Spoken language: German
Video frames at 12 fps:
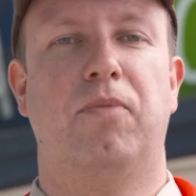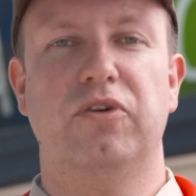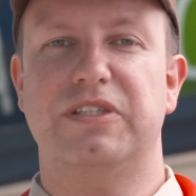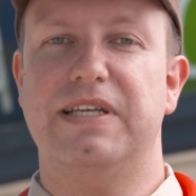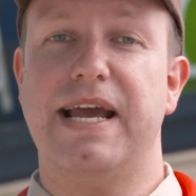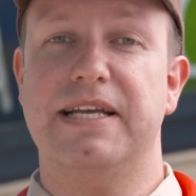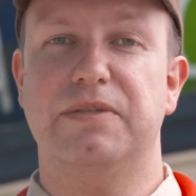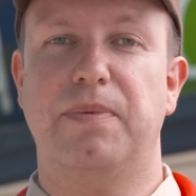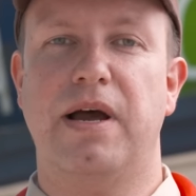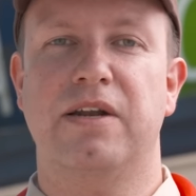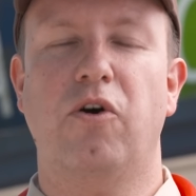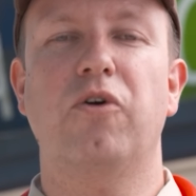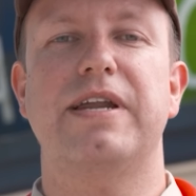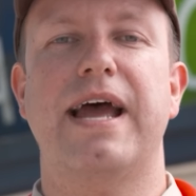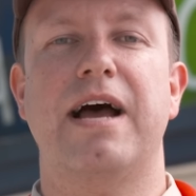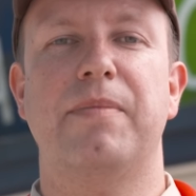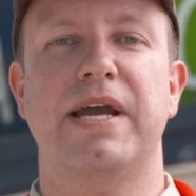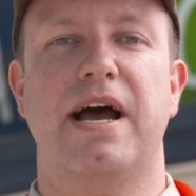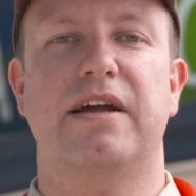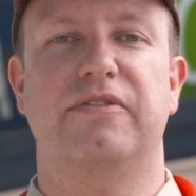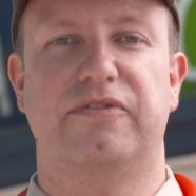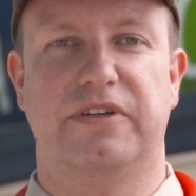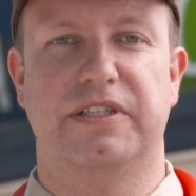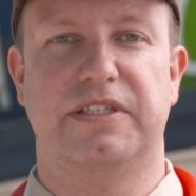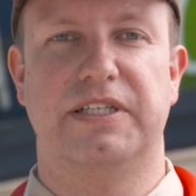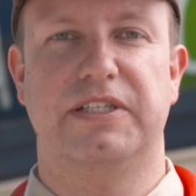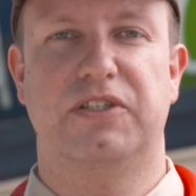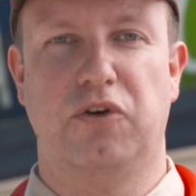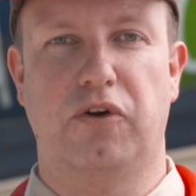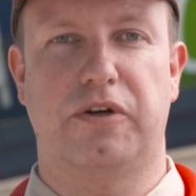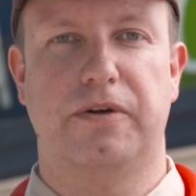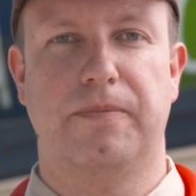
Bus, S-Bahn und RB48 zurück.